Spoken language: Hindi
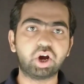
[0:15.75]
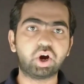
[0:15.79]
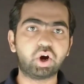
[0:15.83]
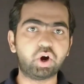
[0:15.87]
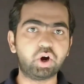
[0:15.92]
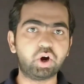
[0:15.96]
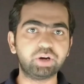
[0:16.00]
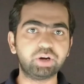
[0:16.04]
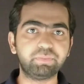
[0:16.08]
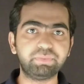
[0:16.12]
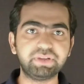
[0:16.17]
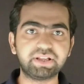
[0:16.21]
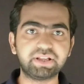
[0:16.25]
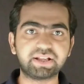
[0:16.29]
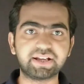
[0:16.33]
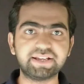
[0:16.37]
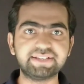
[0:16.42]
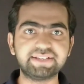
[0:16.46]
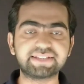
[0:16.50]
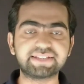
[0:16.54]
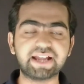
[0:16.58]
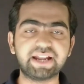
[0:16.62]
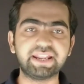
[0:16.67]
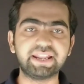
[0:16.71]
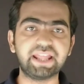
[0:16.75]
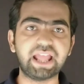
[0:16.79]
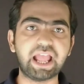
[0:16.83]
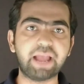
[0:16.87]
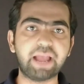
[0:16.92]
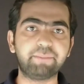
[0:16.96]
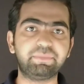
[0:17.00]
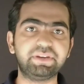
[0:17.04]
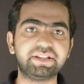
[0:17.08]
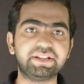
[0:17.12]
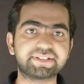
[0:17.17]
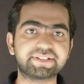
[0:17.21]
और भी कई सारे
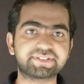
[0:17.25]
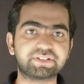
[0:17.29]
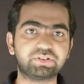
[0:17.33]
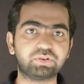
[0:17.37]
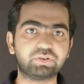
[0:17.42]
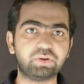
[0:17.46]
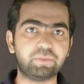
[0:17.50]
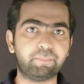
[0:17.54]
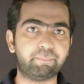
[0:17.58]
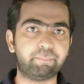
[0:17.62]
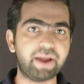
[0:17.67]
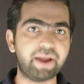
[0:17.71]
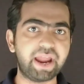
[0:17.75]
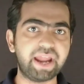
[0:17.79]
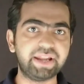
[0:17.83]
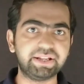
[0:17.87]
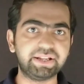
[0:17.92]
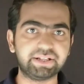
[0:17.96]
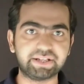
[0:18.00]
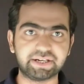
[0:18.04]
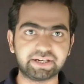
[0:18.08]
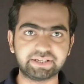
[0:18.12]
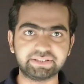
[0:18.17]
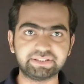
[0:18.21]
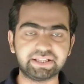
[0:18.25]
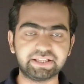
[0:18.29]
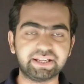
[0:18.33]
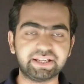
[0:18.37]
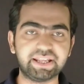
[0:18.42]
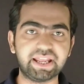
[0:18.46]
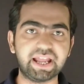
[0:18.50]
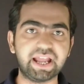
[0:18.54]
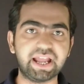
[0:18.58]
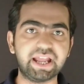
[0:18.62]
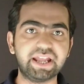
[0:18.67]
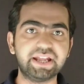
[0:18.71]
एप्लीकेशन को बैन कर दिया
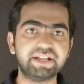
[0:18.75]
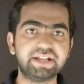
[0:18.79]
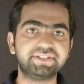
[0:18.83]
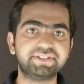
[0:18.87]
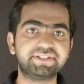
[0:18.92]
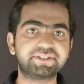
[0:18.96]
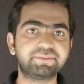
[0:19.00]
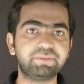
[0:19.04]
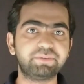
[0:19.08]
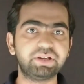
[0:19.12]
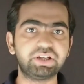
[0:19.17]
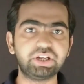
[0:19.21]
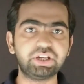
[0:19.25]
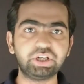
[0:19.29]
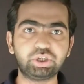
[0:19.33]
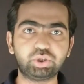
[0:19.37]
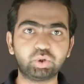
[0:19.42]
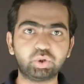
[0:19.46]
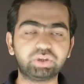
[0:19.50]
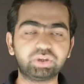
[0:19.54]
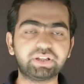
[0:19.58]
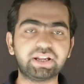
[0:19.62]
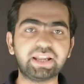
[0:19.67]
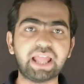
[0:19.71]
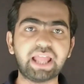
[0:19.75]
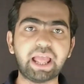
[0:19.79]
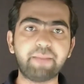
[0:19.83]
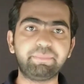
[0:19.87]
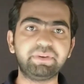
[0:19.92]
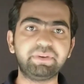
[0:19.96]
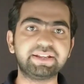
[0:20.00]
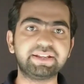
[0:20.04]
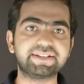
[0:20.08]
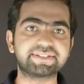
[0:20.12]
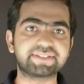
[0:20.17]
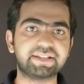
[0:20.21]
गया है जिसमें कि टोटल
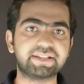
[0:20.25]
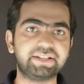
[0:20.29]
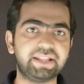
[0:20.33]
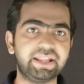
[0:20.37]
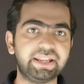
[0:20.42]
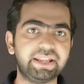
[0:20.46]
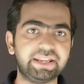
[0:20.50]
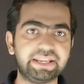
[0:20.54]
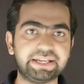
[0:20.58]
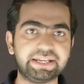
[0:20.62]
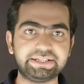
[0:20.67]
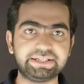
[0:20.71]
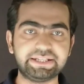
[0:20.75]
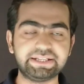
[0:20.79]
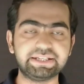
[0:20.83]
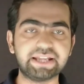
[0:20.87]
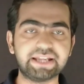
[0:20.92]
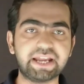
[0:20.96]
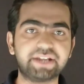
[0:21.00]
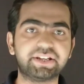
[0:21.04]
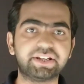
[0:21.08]
एप्लीकेशन है एट्टी